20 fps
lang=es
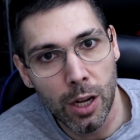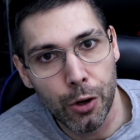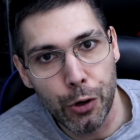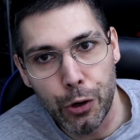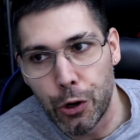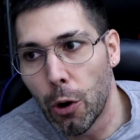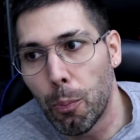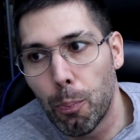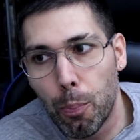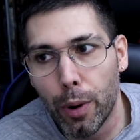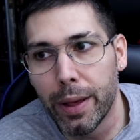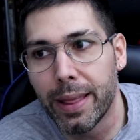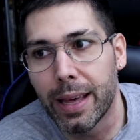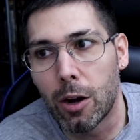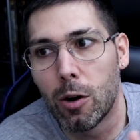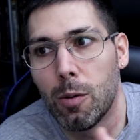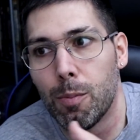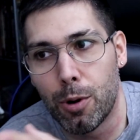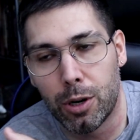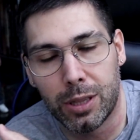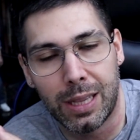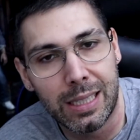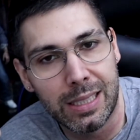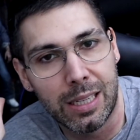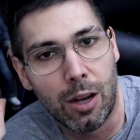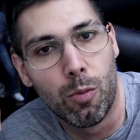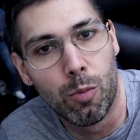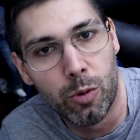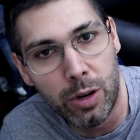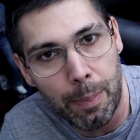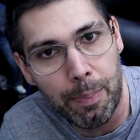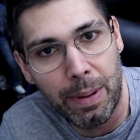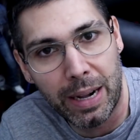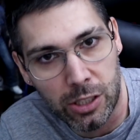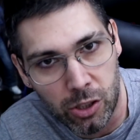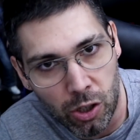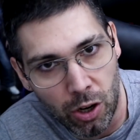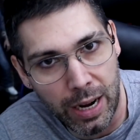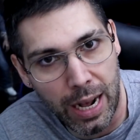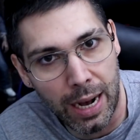no puede comportarse como una
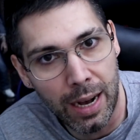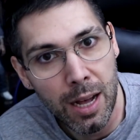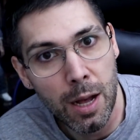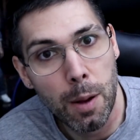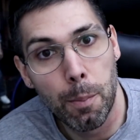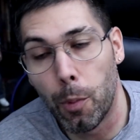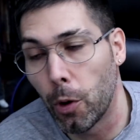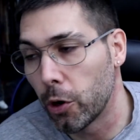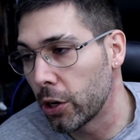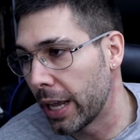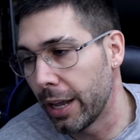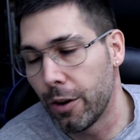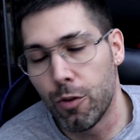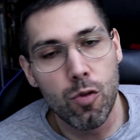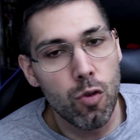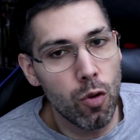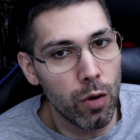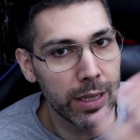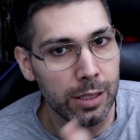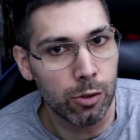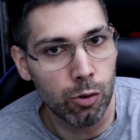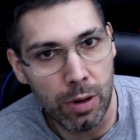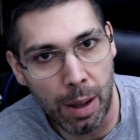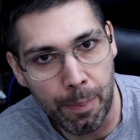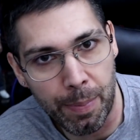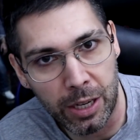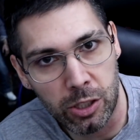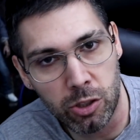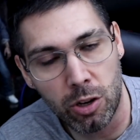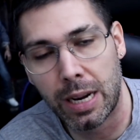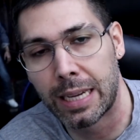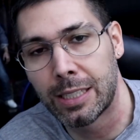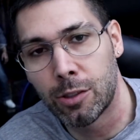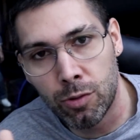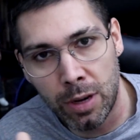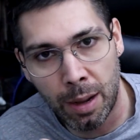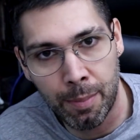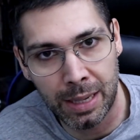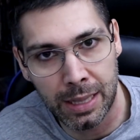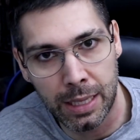persona porque no es una persona, es
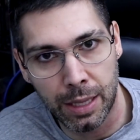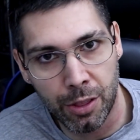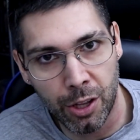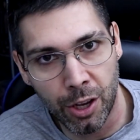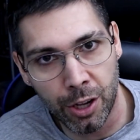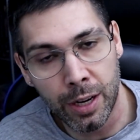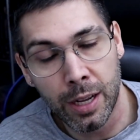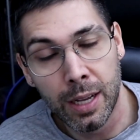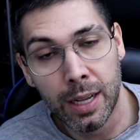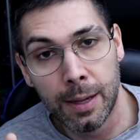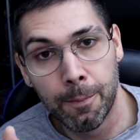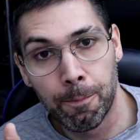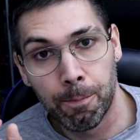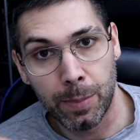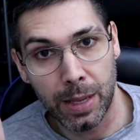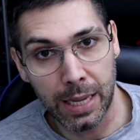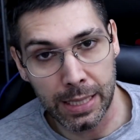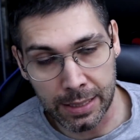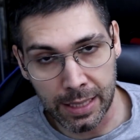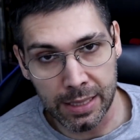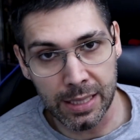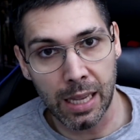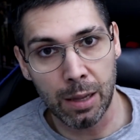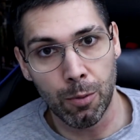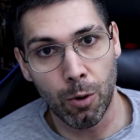una maldición, estás